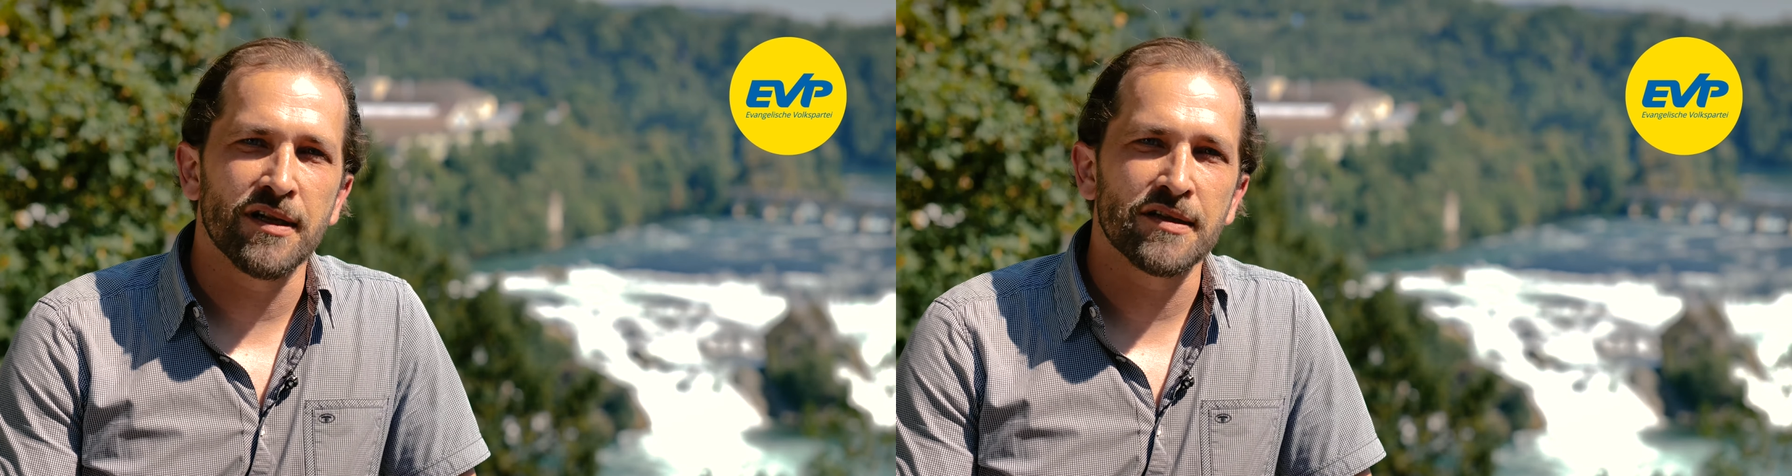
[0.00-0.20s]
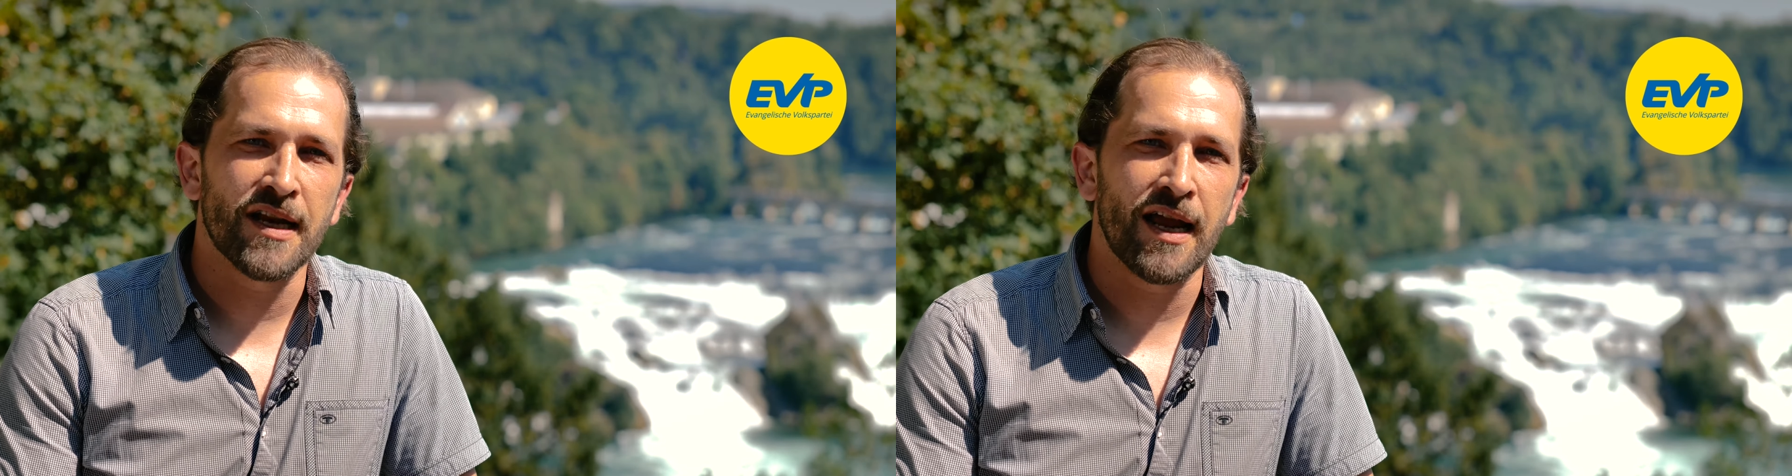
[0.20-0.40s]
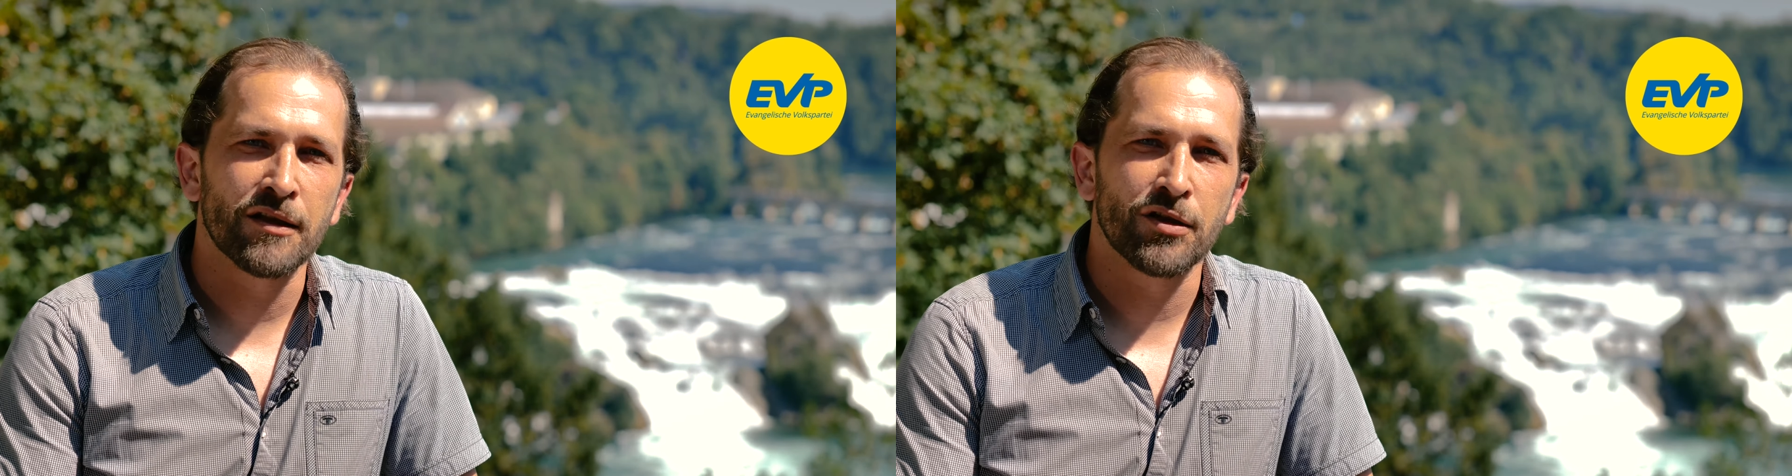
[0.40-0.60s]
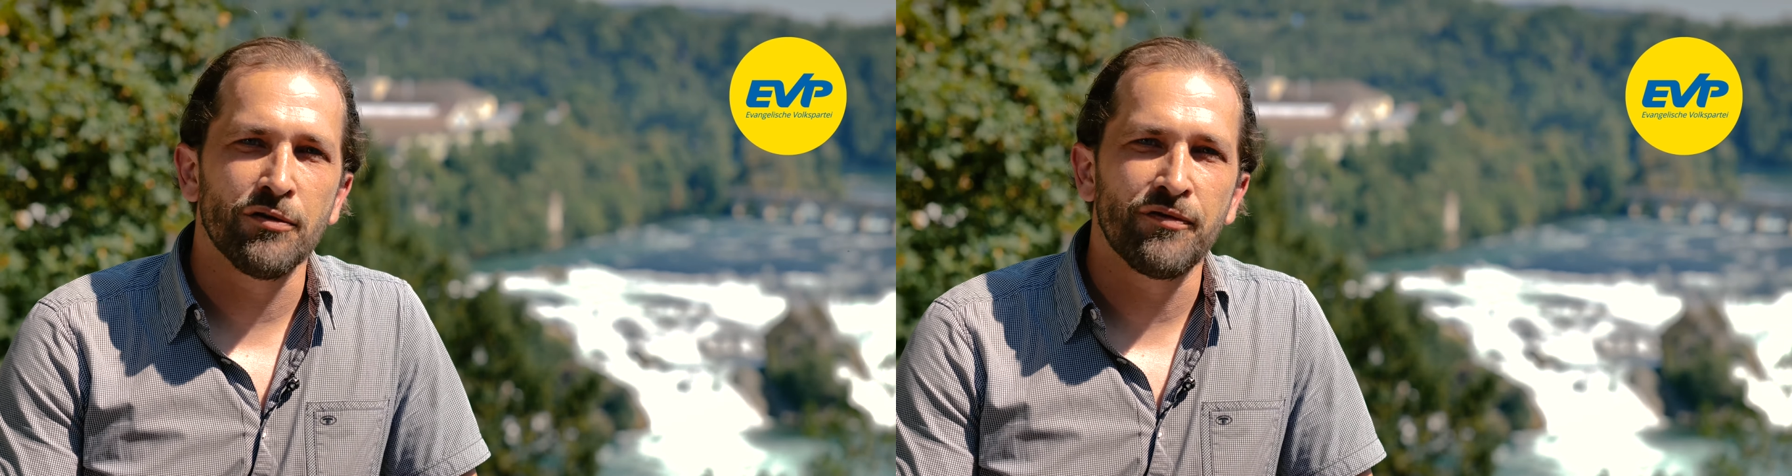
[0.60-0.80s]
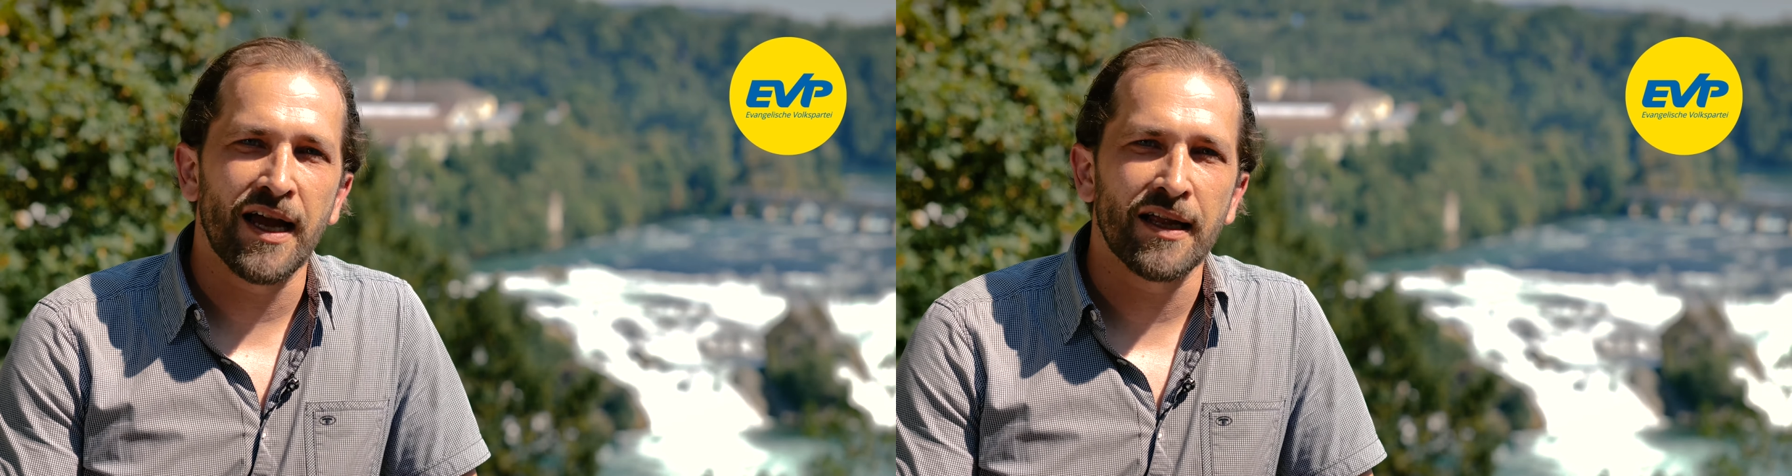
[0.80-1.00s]
ein Recht
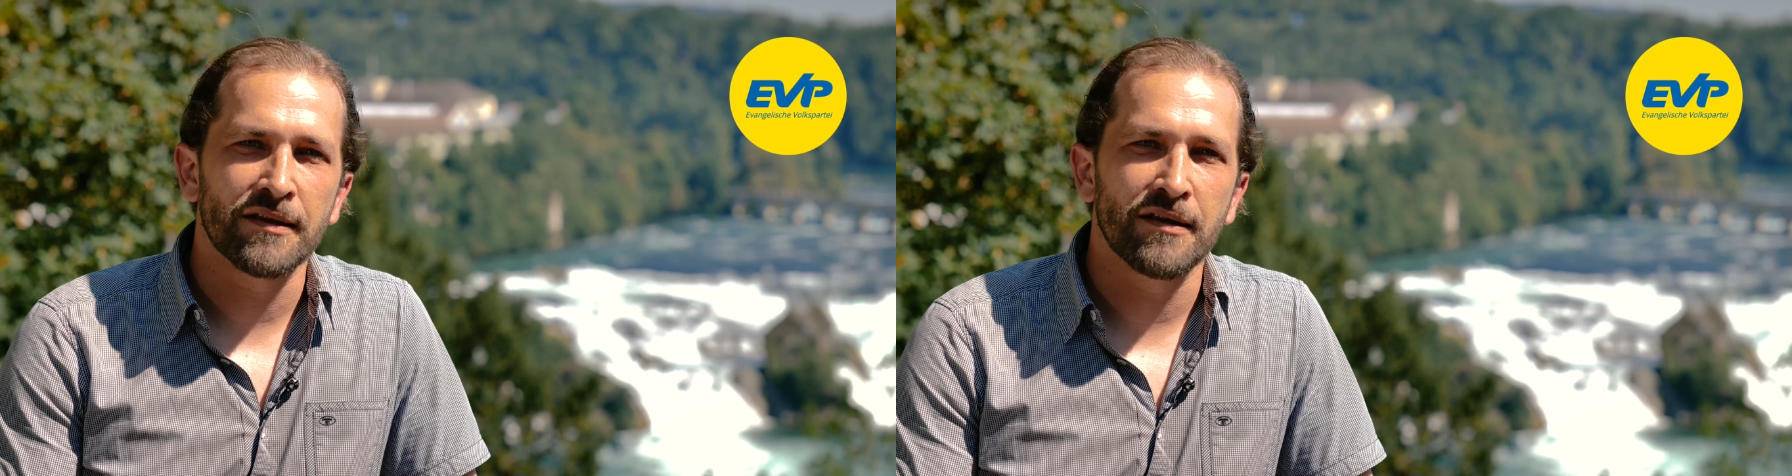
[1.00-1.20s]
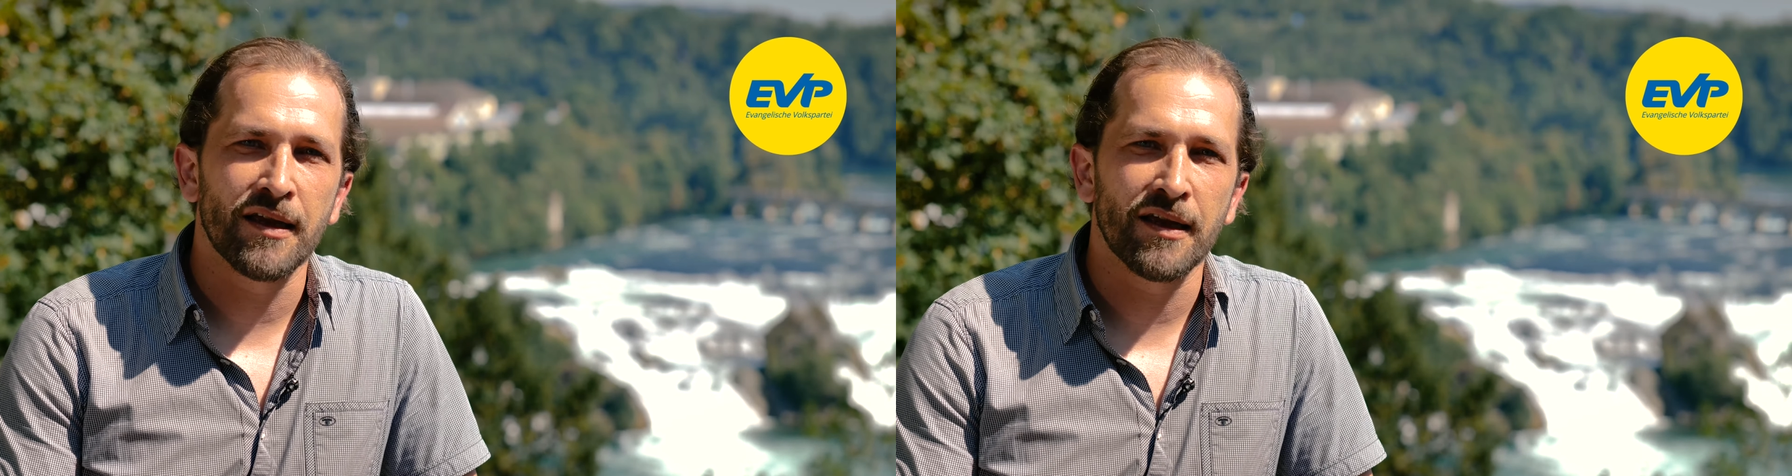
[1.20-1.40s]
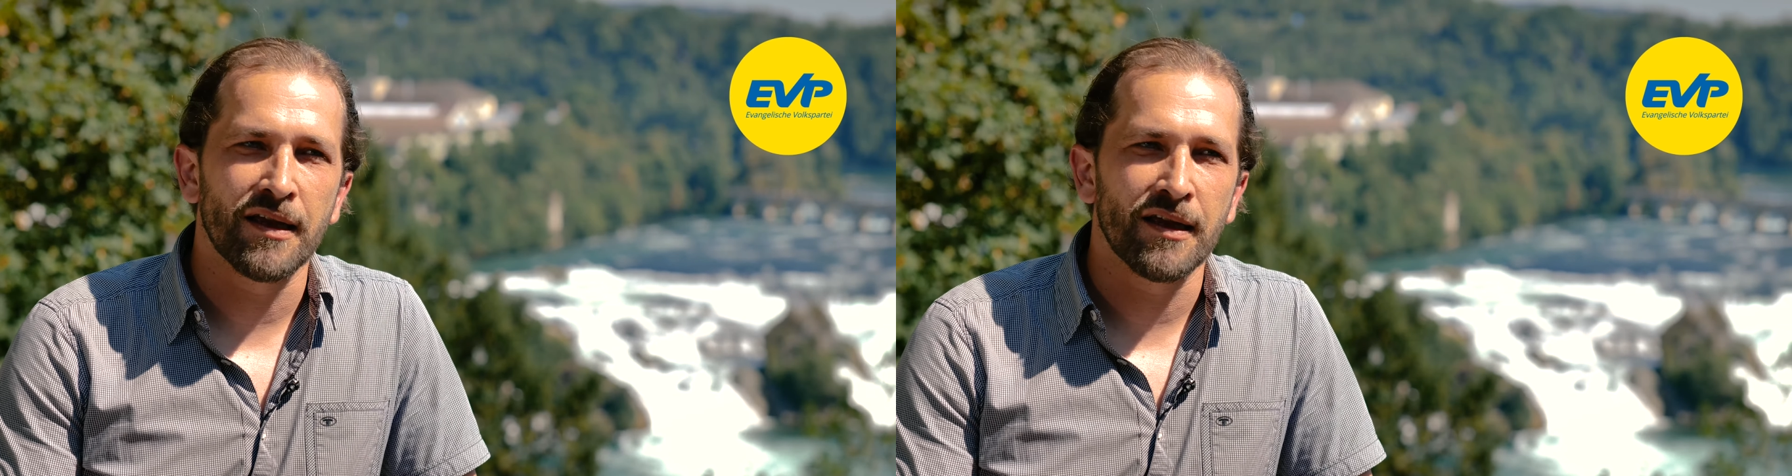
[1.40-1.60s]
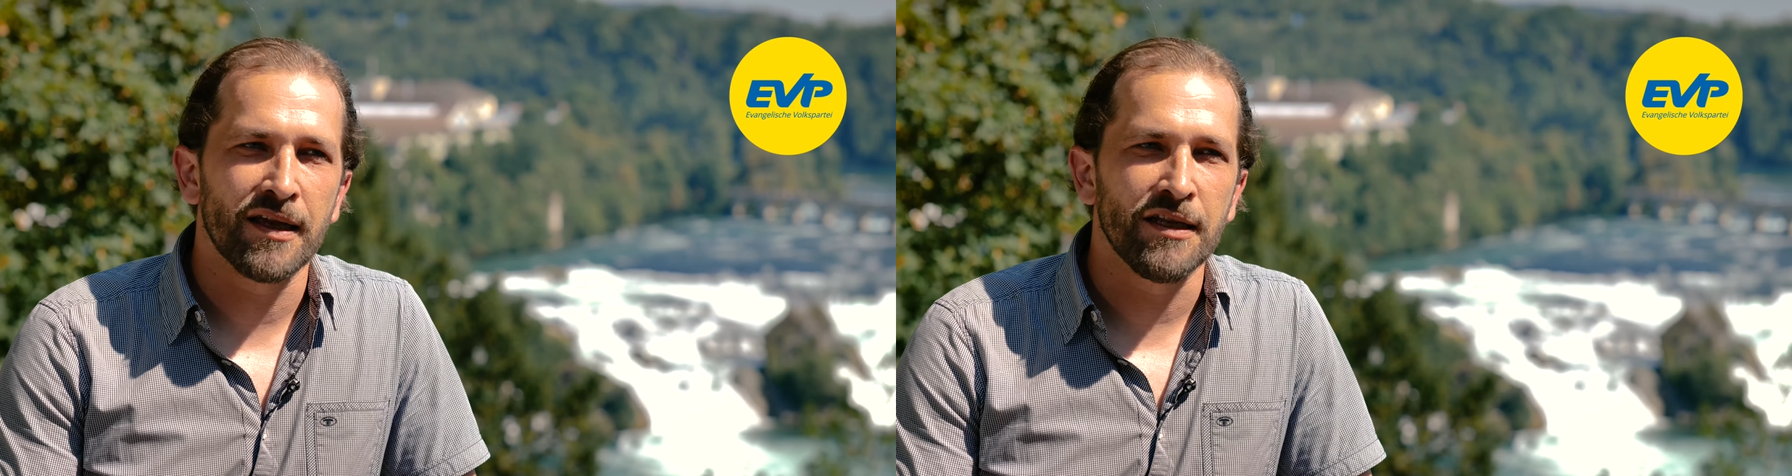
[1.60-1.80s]
darauf hat, äh,